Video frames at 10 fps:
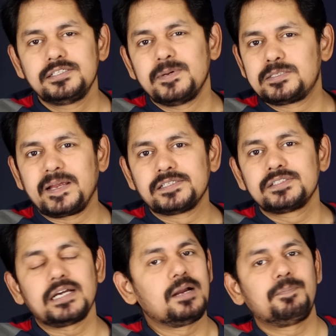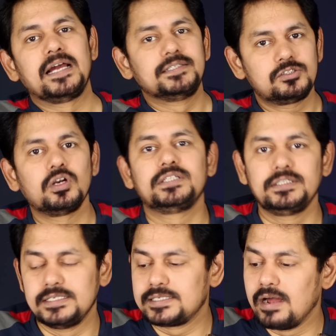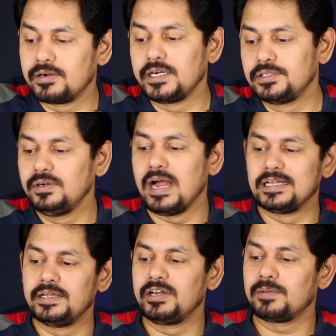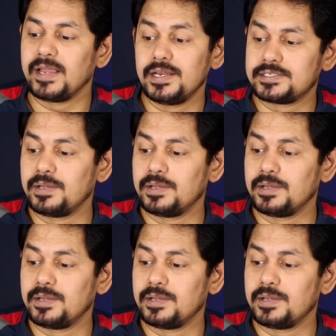స్పెసిఫికేషన్ తగ్గ ప్రైజెస్లో అయితే తీసుకురావట్లేదు అదే వీళ్ళకి మైనస్